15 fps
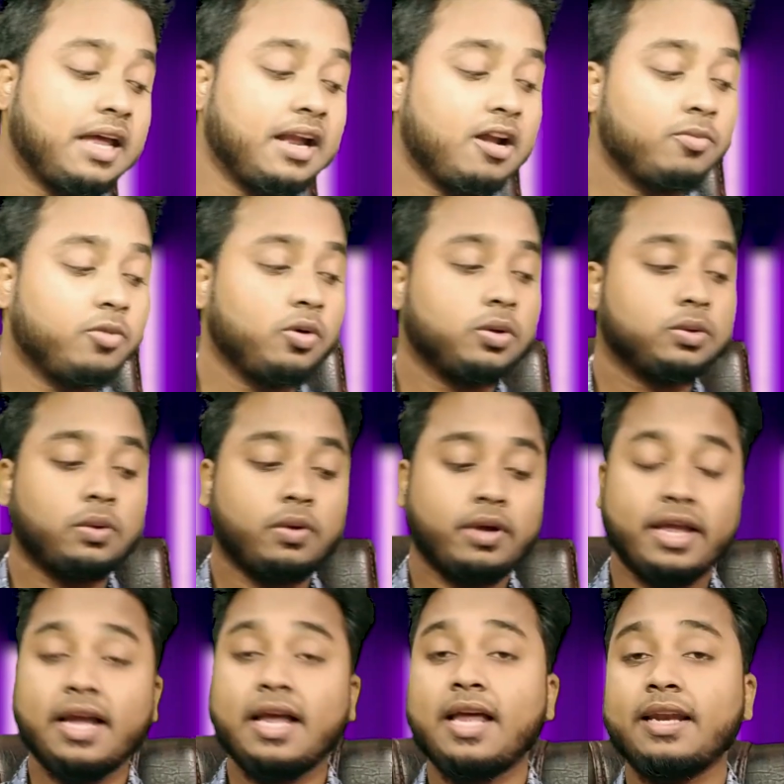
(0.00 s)
তারা মূলত
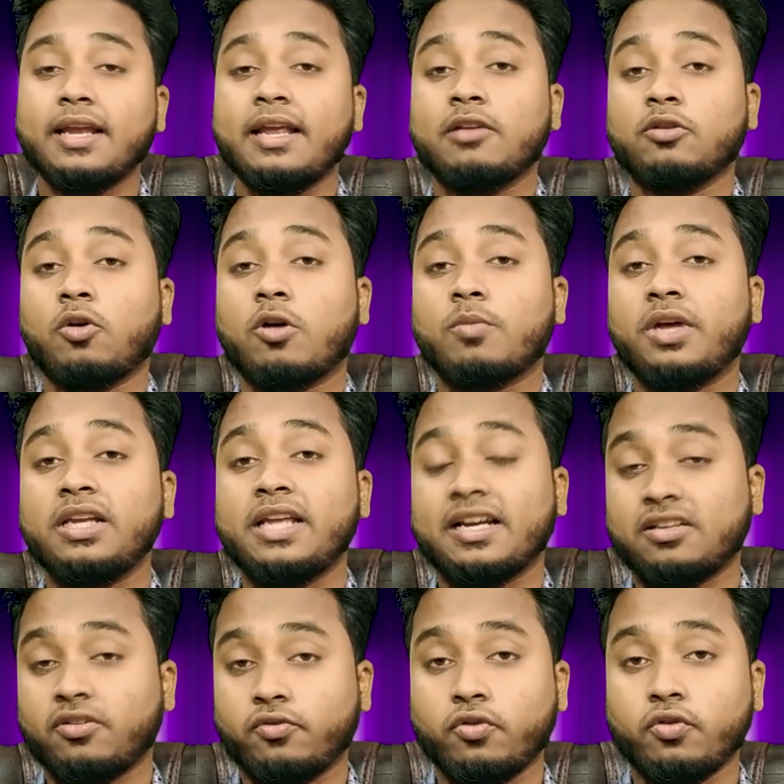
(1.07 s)
এখানে নর্মালি
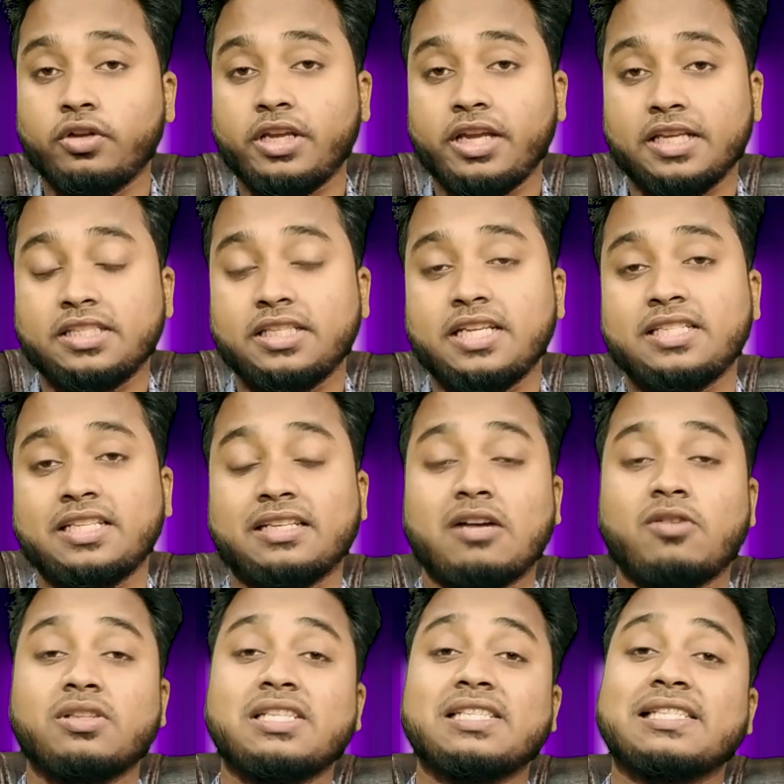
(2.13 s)
একটা ফোন নিয়েছে যেটা
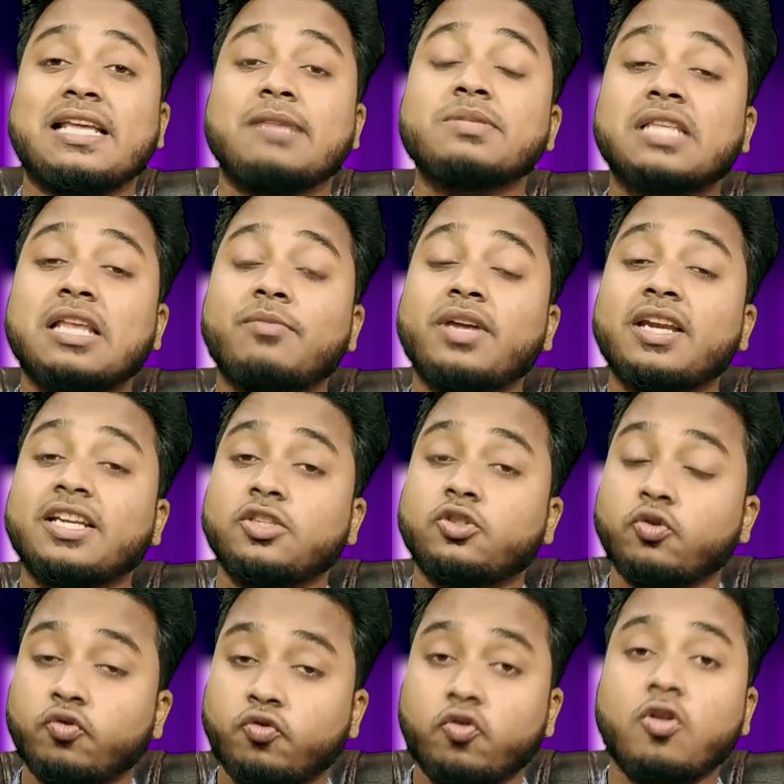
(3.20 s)
হচ্ছে স্যামসাংয়ের
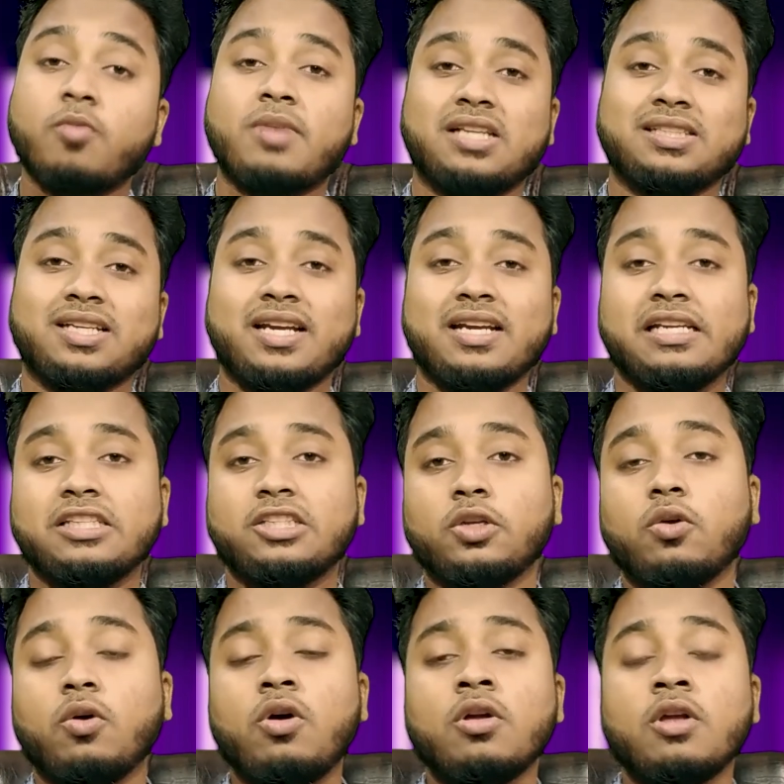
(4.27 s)
কিছু ফোন বাজারে
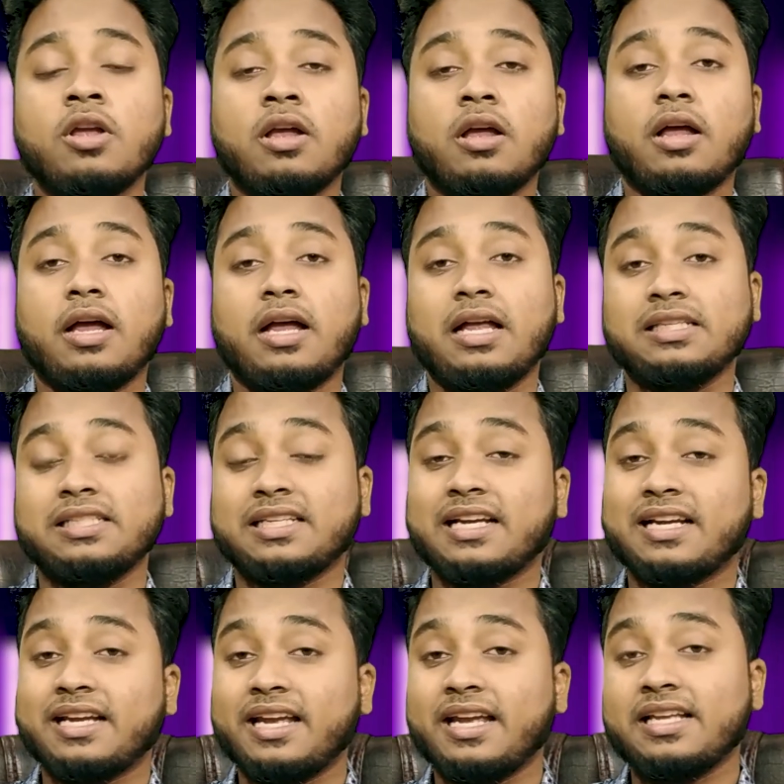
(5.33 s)
এনেছিল
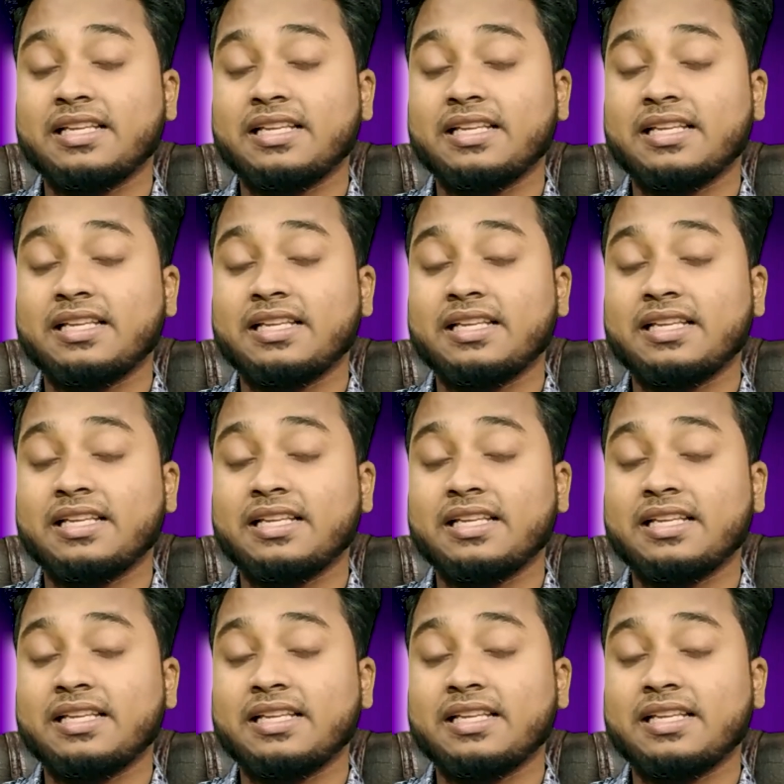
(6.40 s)
যেটাকে